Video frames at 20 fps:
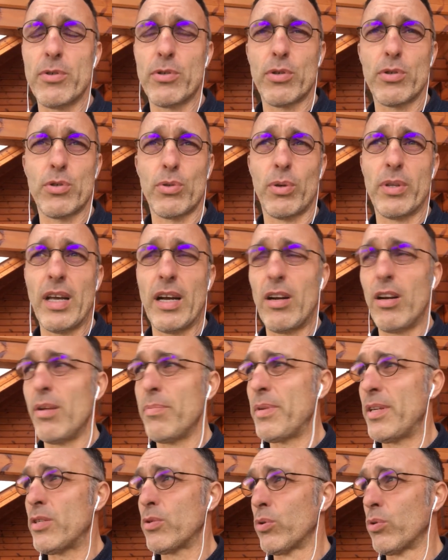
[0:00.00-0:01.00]
Ce sont des clubs
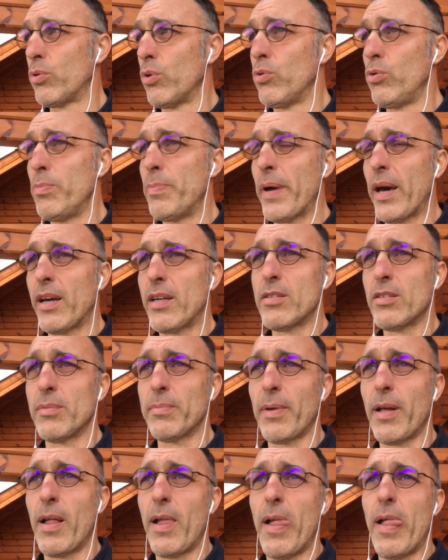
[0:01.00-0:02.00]
qui sont tenus, par
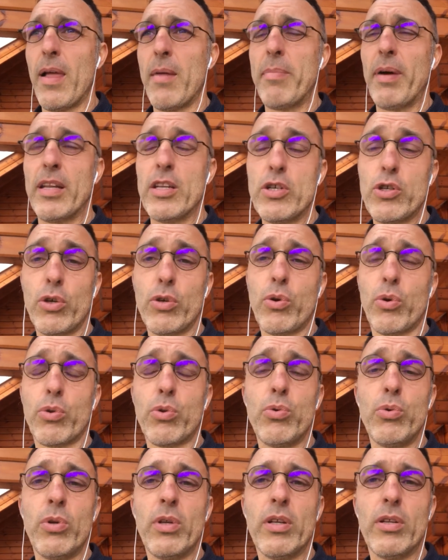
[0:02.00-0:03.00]
exemple, par des gens qui ont
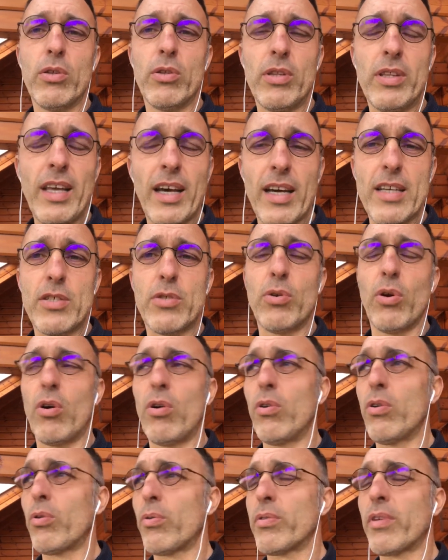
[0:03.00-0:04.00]
tenu des
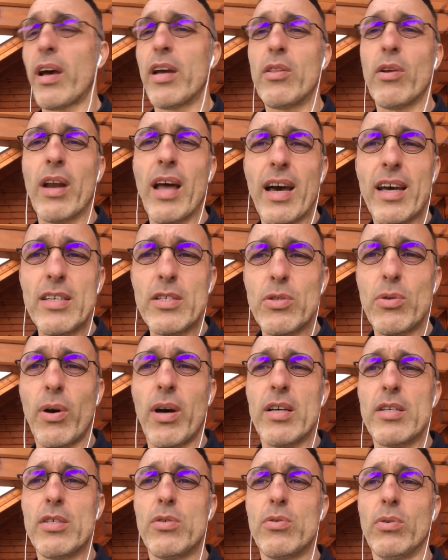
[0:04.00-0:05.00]
restaurants, qui ont travaillé dans la
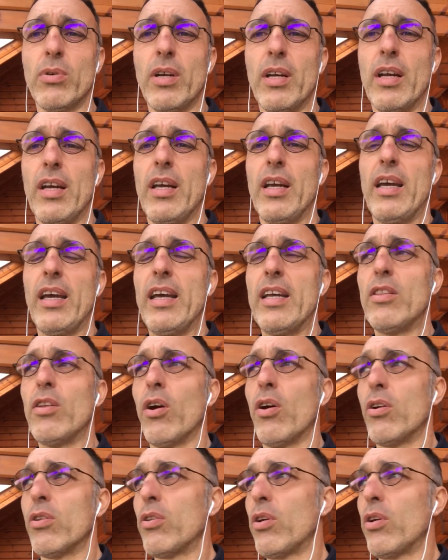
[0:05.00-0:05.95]
restauration et dans,